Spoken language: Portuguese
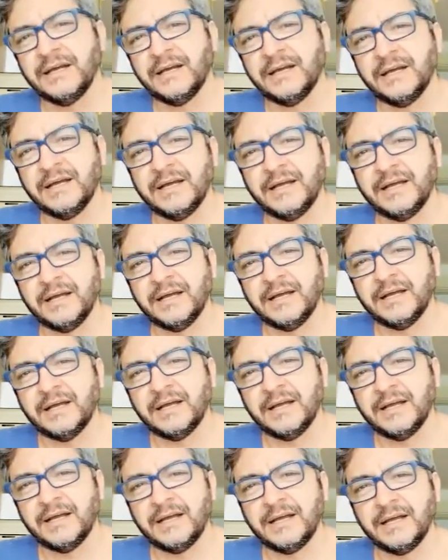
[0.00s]

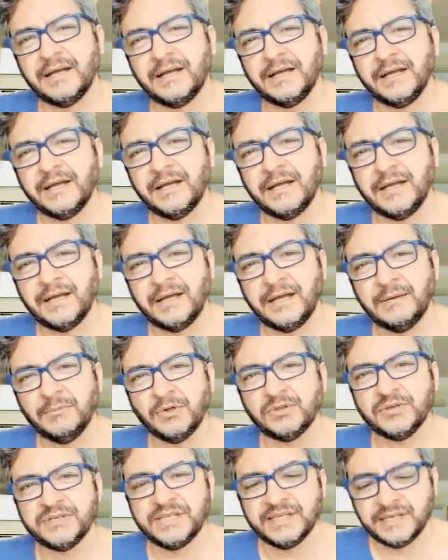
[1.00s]
a, a
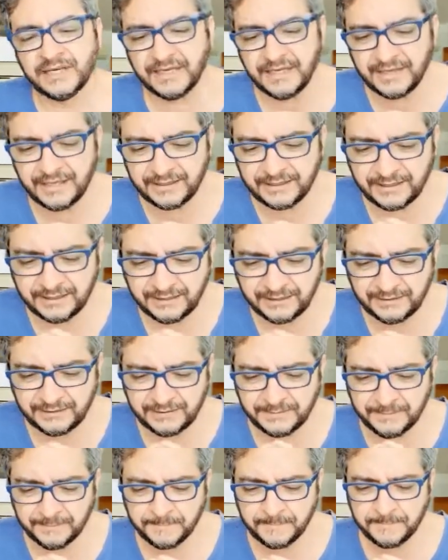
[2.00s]
motocicleta
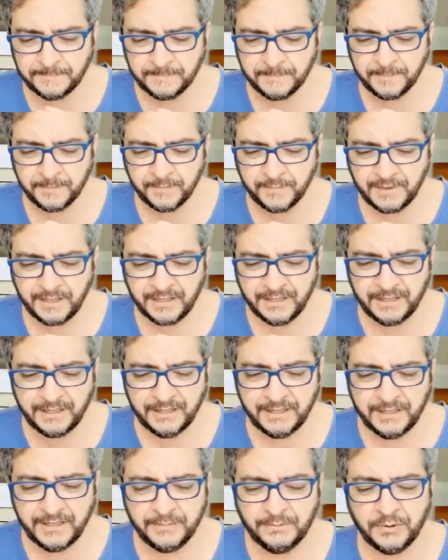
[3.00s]

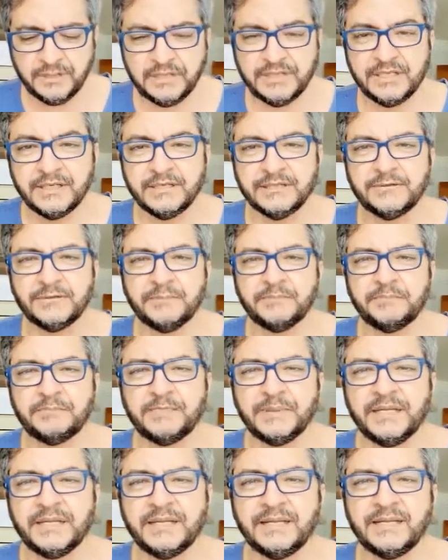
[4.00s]
e, portanto,
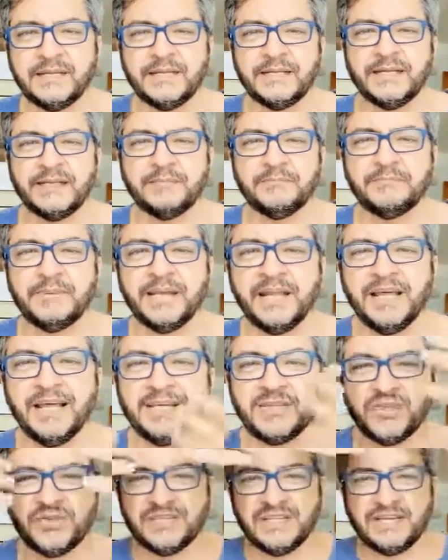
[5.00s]
pela, pela
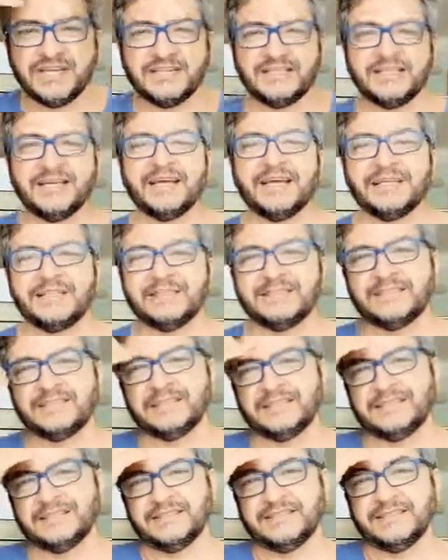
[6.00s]

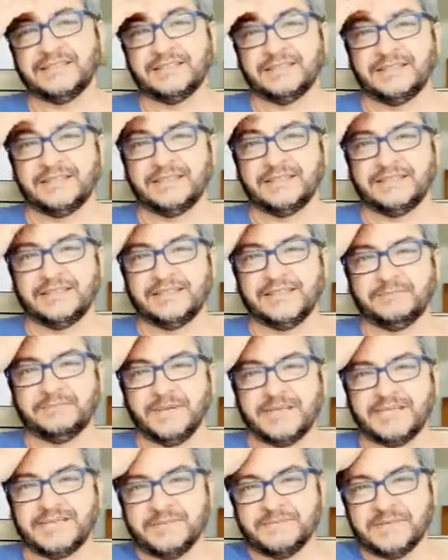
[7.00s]
racionalidade da
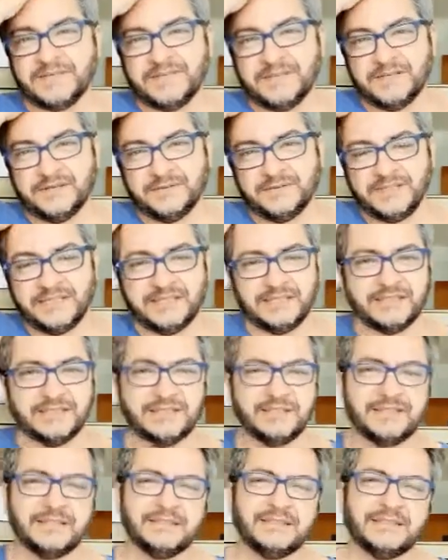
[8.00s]
percepção né,
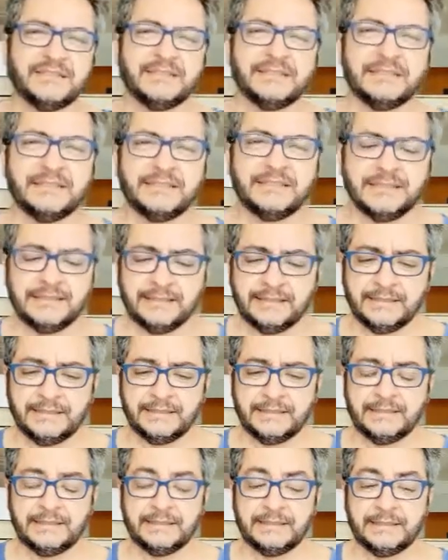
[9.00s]

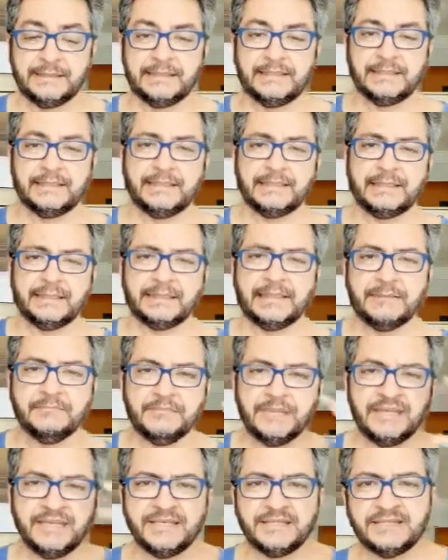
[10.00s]
é, na
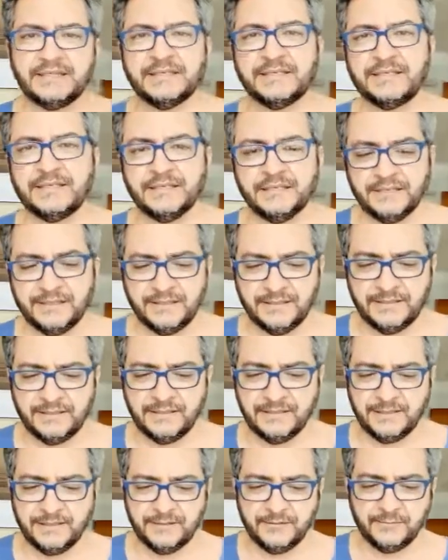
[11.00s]
mente
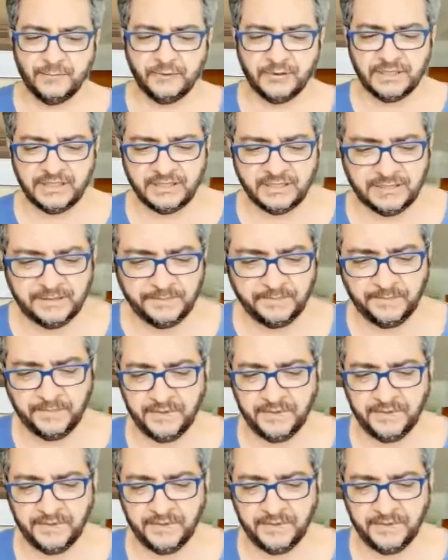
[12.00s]
do Murran,